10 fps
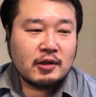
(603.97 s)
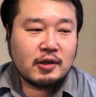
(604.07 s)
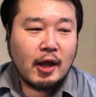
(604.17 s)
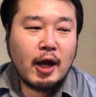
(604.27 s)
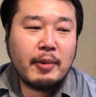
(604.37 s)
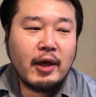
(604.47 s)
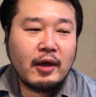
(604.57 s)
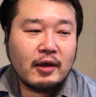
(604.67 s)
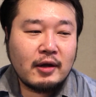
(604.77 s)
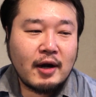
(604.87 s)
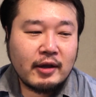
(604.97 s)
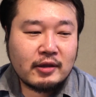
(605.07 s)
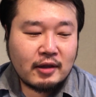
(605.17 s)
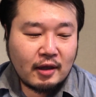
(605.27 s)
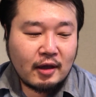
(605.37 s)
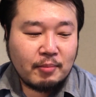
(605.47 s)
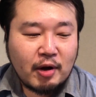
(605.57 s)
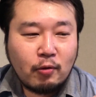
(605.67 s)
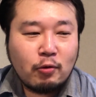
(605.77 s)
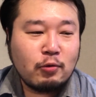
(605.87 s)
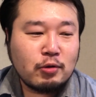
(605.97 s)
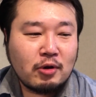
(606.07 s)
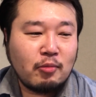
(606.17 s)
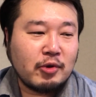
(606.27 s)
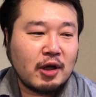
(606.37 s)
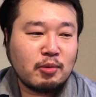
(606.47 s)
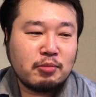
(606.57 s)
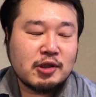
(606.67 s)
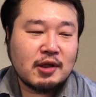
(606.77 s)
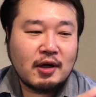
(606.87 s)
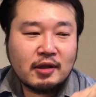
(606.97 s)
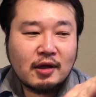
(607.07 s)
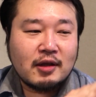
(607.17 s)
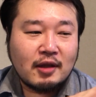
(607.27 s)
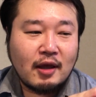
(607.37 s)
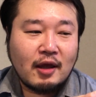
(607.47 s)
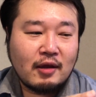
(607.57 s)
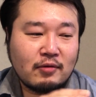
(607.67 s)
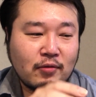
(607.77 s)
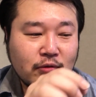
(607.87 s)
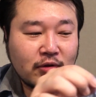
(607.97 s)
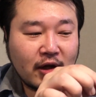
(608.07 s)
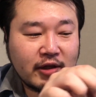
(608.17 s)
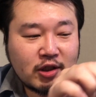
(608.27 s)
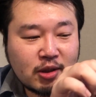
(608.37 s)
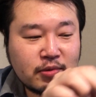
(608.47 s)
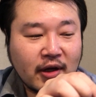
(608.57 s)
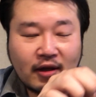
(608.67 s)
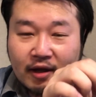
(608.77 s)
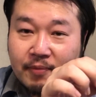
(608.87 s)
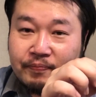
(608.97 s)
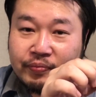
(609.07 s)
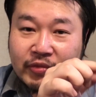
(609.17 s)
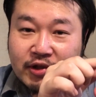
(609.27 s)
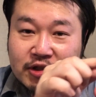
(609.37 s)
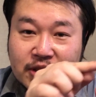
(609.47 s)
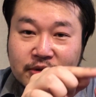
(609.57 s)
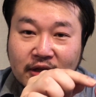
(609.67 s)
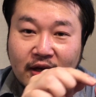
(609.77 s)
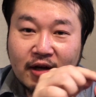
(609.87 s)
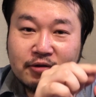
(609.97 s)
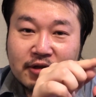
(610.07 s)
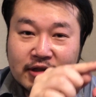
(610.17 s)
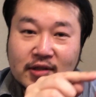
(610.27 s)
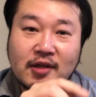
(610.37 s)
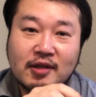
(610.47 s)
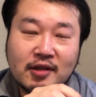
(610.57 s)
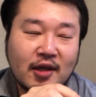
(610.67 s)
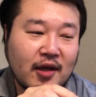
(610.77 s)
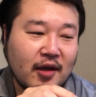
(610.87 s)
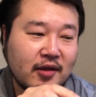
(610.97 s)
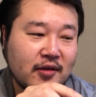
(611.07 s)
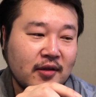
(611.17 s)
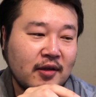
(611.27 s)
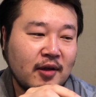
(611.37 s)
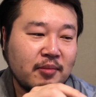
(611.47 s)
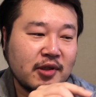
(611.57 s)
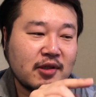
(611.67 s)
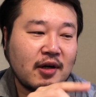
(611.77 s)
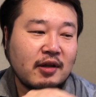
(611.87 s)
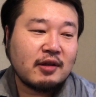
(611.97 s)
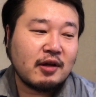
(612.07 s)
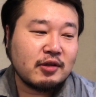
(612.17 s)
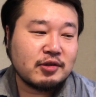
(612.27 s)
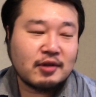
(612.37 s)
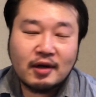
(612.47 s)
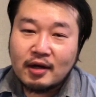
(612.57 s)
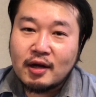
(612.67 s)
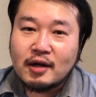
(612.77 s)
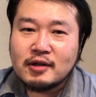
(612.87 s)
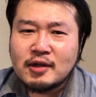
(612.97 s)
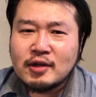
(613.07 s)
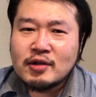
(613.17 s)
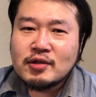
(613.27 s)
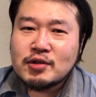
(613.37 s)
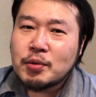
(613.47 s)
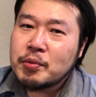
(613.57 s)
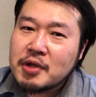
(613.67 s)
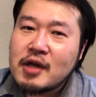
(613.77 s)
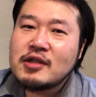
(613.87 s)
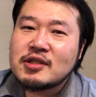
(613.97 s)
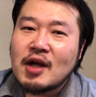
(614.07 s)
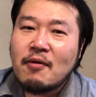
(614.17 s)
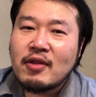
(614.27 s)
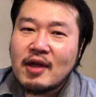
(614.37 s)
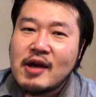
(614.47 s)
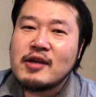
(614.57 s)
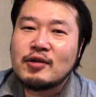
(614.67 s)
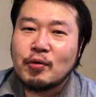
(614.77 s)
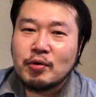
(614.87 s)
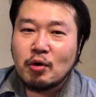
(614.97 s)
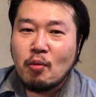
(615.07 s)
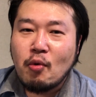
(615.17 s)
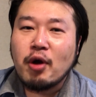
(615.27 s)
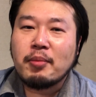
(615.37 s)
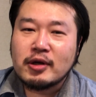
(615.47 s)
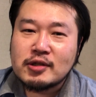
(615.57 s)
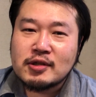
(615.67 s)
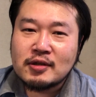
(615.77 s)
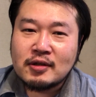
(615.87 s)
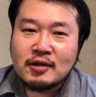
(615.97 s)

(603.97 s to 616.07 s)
並べられて、まあ、ロゴとかも何も見せられないでほんなんか一部だけ一部だけ拡大されて見せられたりしたらそんなに差はないように思います。